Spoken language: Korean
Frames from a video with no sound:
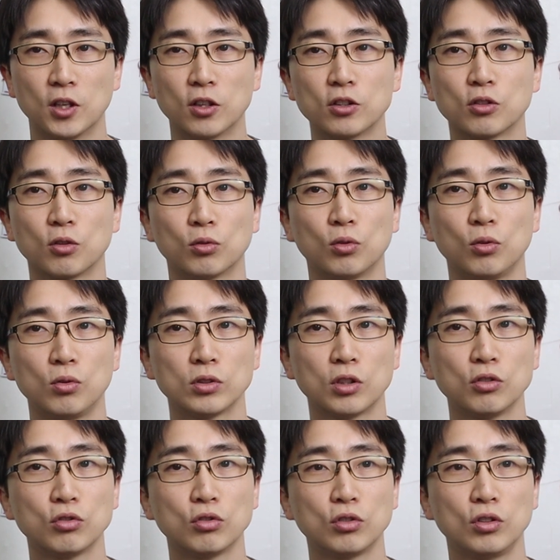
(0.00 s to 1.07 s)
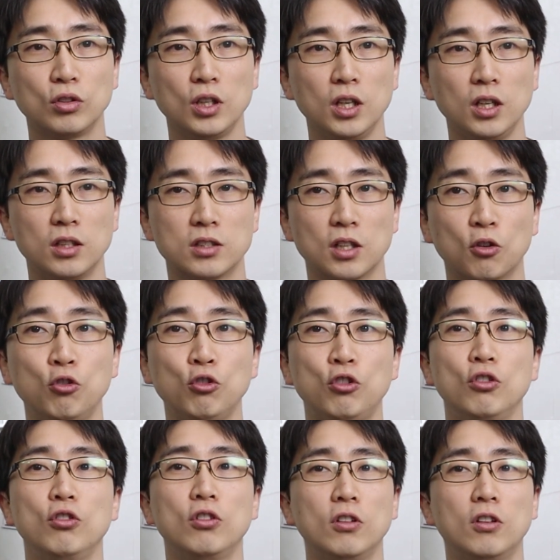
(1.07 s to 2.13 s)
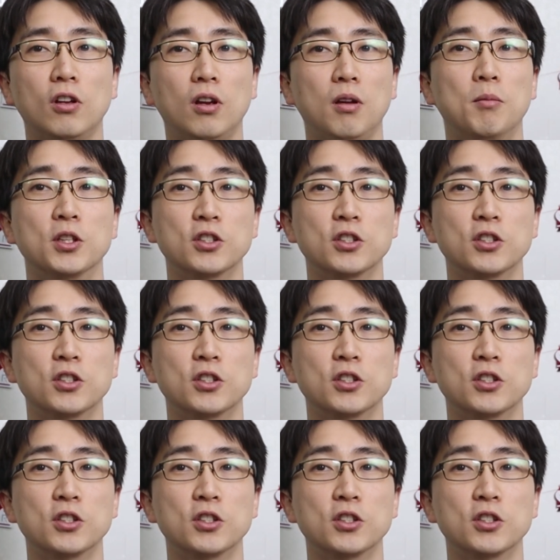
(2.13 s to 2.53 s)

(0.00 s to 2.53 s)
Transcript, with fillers: 여기서도 선수들이 이제 굿듀드들이